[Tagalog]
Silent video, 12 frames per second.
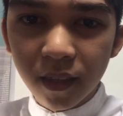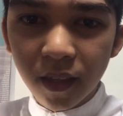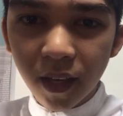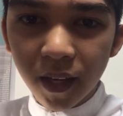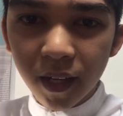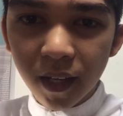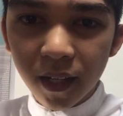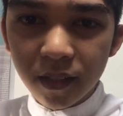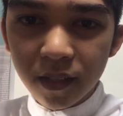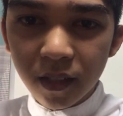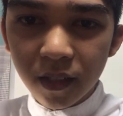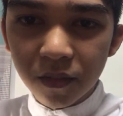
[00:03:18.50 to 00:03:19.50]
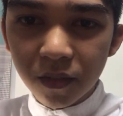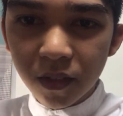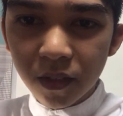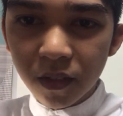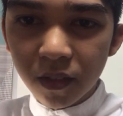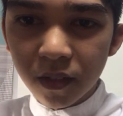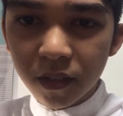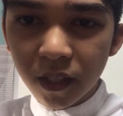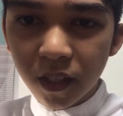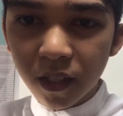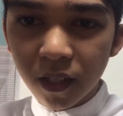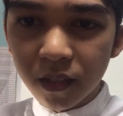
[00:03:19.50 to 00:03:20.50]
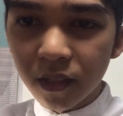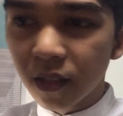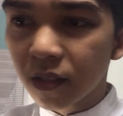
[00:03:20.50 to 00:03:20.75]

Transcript: highlight save your channel as